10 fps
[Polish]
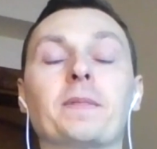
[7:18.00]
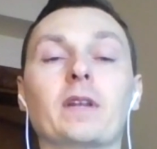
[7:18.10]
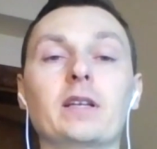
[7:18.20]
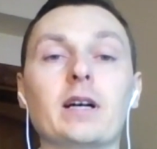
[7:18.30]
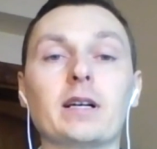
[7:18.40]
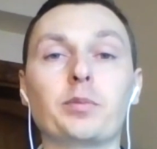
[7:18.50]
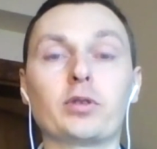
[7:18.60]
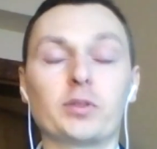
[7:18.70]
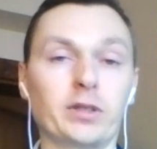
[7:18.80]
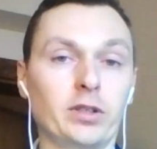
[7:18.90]
jak
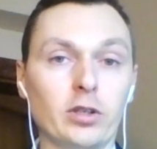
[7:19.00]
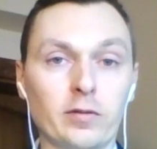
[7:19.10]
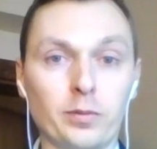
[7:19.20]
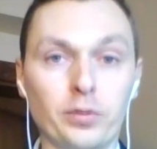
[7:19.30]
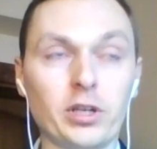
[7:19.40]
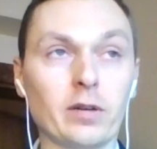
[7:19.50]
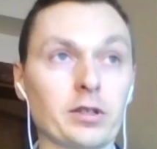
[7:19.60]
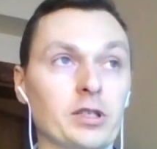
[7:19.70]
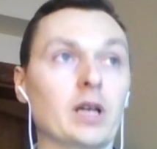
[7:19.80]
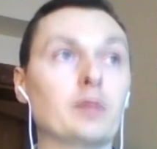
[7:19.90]
prospektingowo
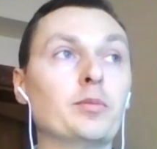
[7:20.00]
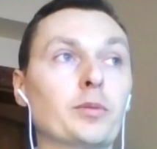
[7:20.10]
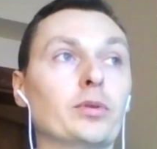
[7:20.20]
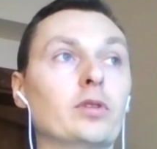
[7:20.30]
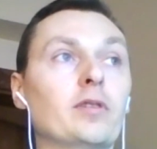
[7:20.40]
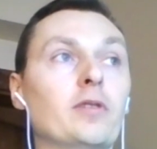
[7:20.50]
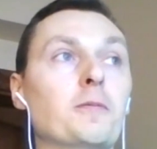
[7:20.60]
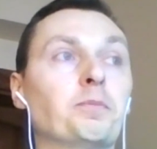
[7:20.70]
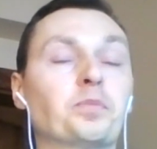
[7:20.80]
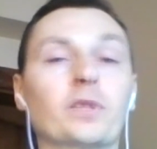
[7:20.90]
podziałać. Ja bym
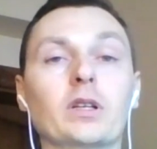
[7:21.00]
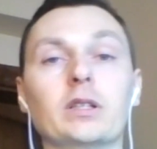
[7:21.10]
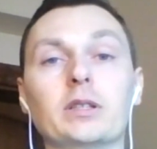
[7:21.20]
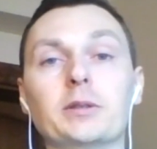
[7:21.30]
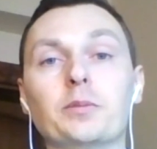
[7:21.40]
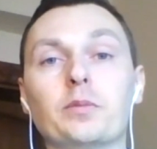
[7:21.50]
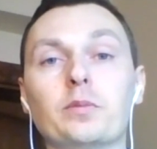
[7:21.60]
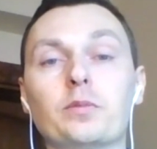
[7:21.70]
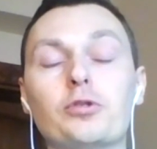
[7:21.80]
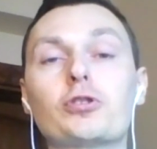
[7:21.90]
proponował e,
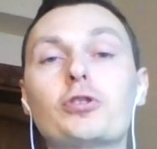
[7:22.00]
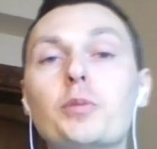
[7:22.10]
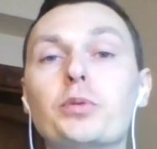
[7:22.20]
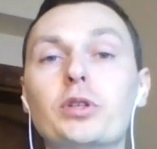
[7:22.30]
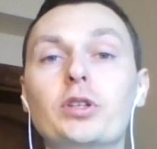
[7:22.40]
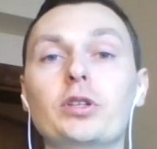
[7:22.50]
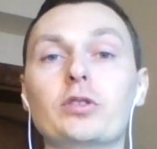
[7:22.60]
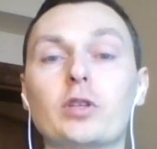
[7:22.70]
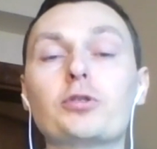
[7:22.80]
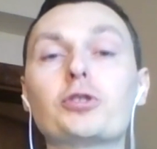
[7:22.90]
szybki,
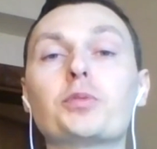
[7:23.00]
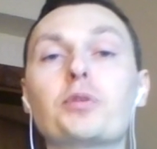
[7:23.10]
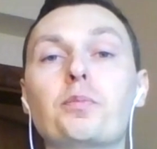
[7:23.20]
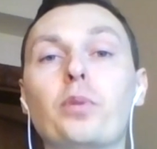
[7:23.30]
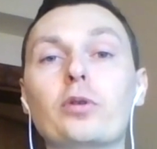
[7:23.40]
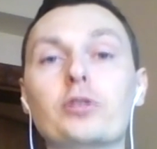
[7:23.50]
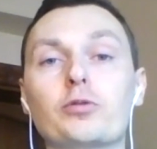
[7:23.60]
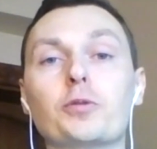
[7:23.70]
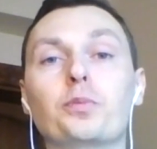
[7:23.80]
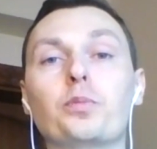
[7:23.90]
zrobić szybki podział
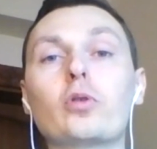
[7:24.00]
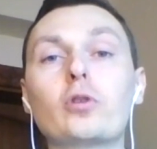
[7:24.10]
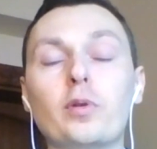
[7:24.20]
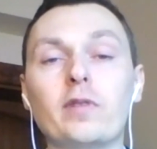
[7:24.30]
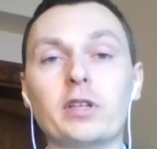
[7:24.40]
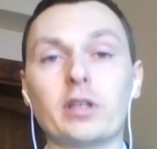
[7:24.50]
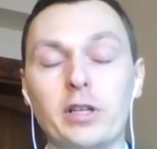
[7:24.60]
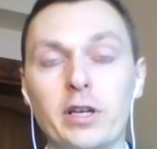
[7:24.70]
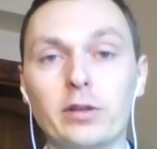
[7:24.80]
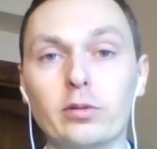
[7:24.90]
czy pogrupowanie
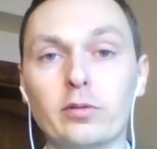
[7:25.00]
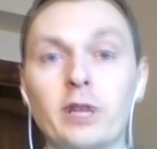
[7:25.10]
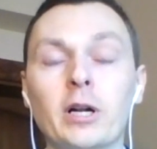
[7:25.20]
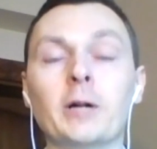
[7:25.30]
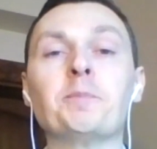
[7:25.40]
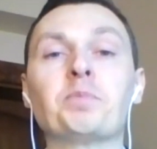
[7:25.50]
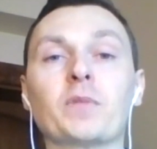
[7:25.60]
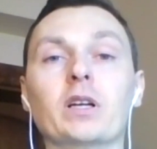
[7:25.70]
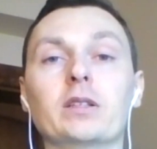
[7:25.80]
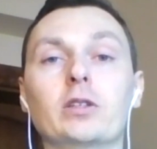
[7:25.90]
klientów.
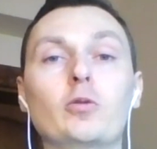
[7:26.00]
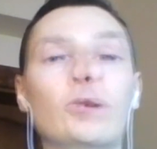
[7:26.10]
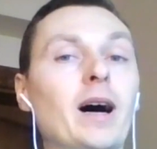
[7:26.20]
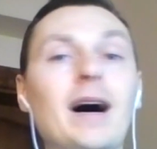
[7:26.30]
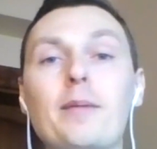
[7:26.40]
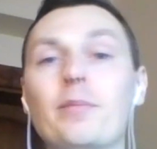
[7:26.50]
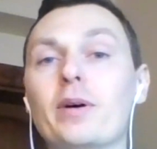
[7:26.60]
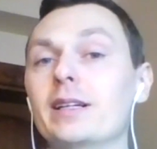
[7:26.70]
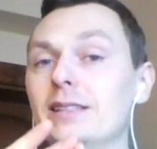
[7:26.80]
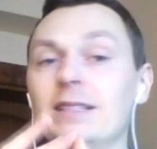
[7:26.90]
E, grupa A,
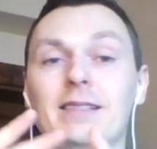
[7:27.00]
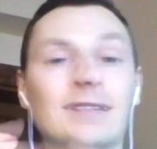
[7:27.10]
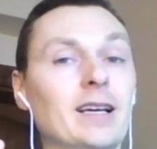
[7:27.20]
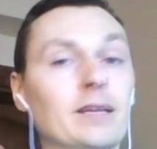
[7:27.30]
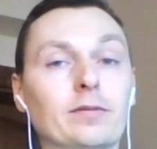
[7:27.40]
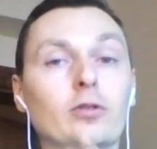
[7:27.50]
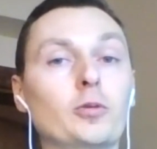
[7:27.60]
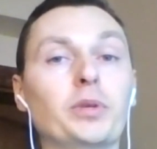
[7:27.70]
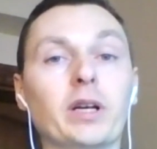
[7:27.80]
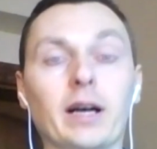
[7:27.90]
B i C. W
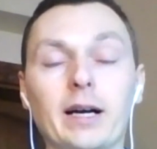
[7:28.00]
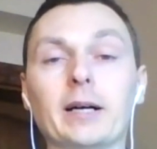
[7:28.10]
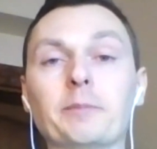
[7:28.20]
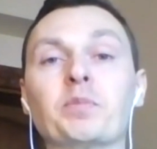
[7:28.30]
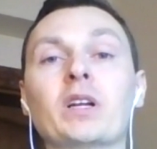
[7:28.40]
grupie A